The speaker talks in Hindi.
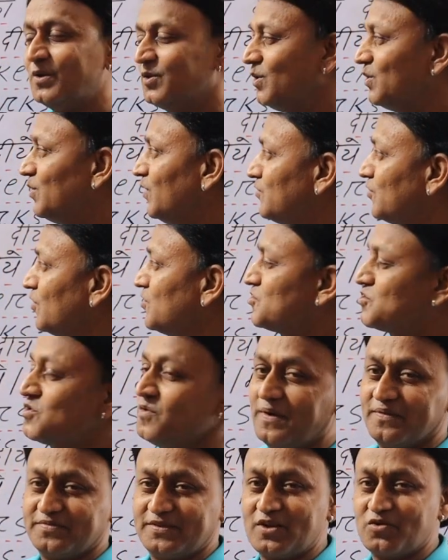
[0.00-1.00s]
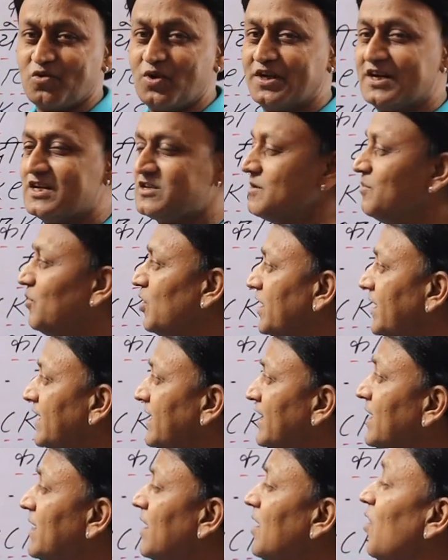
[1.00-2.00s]
तो दोस्तों शुभ अवसर को इंग्लिश में
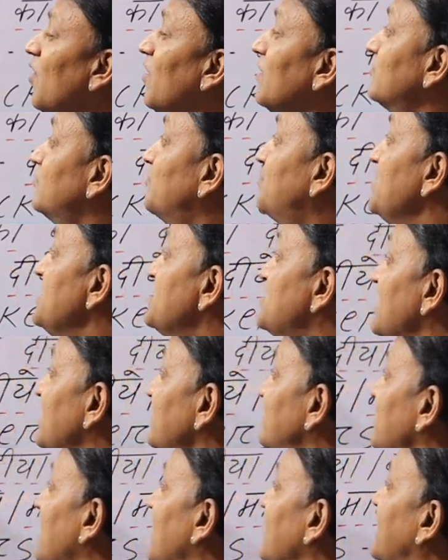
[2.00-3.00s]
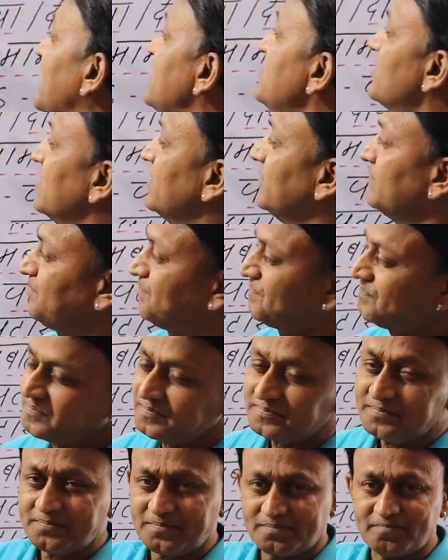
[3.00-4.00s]
बोलेंगे ऑस्पिशियस अकेजन
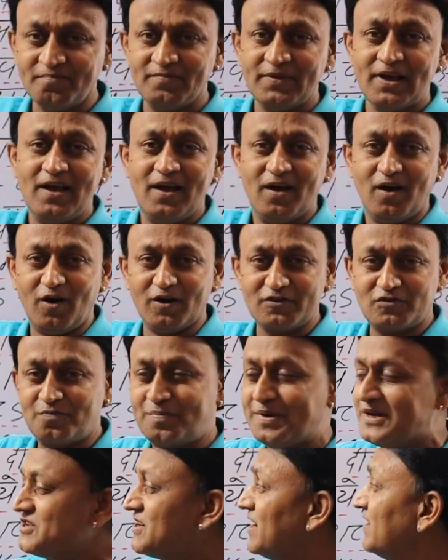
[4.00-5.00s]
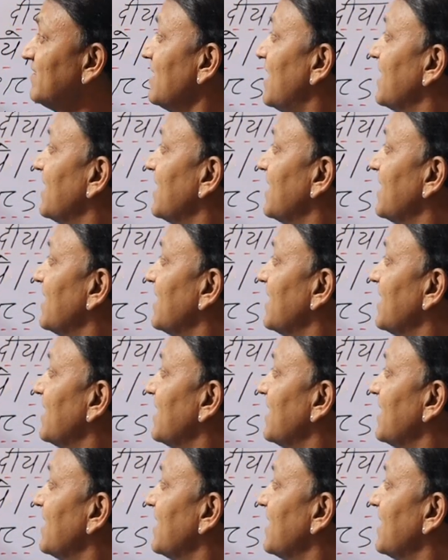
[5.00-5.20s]
ऑस्पिशियस